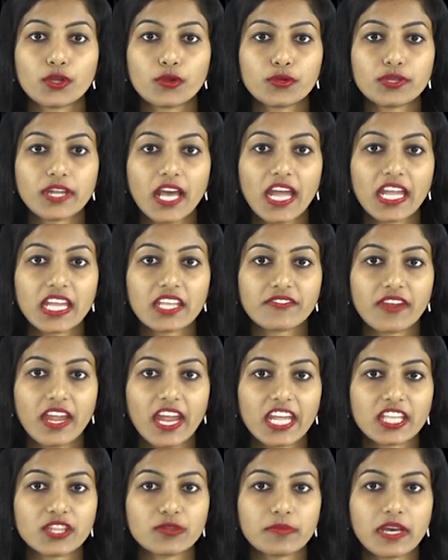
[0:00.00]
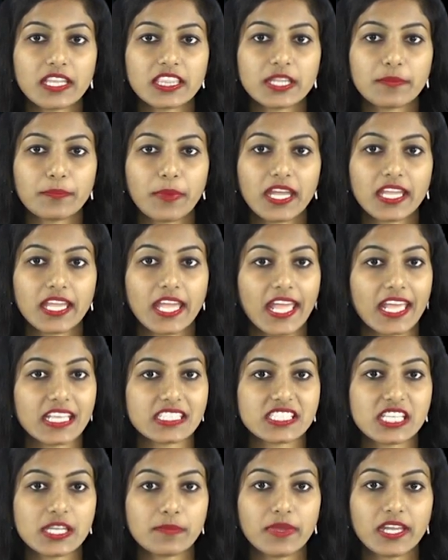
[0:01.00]
నూట ఇరవై ఐదు మందిపై
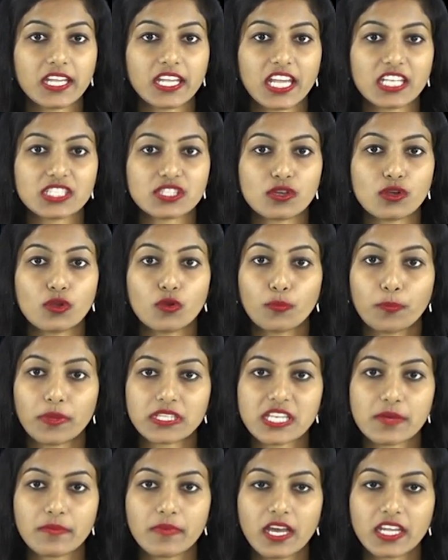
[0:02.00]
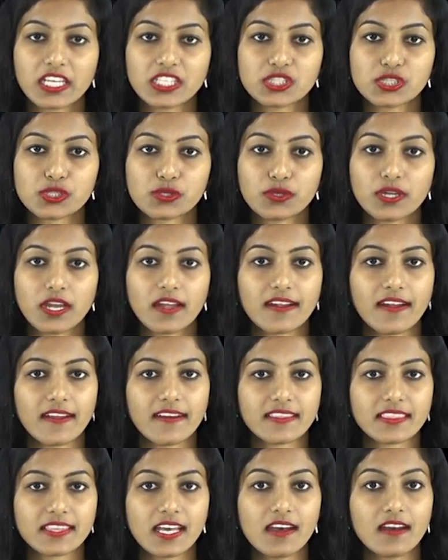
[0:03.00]
ఏసీబీ కేసులు ఉపసంహరించుకున్న
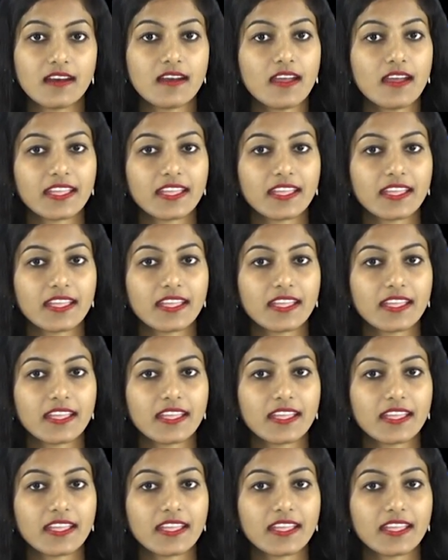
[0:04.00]
ఘనత